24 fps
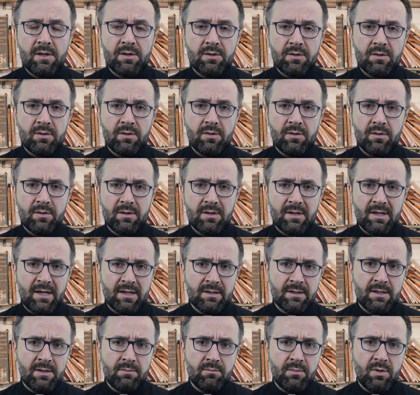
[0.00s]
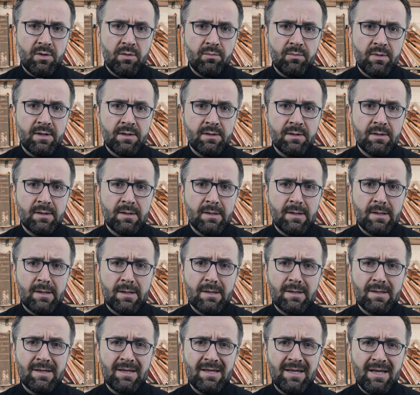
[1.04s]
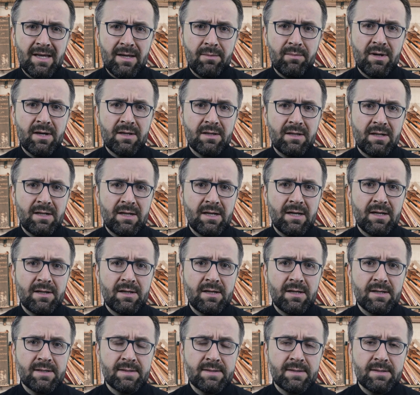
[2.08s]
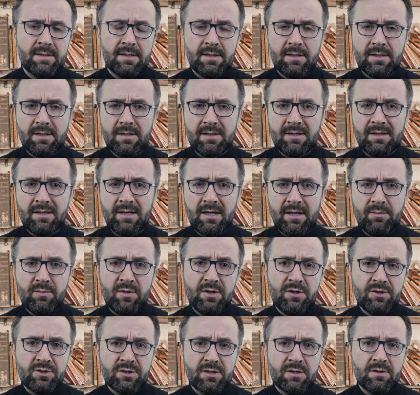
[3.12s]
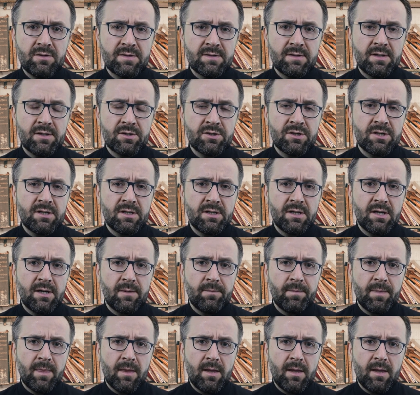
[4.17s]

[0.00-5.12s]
to na ten moment nie ma dla nas najmniejszego znaczenia,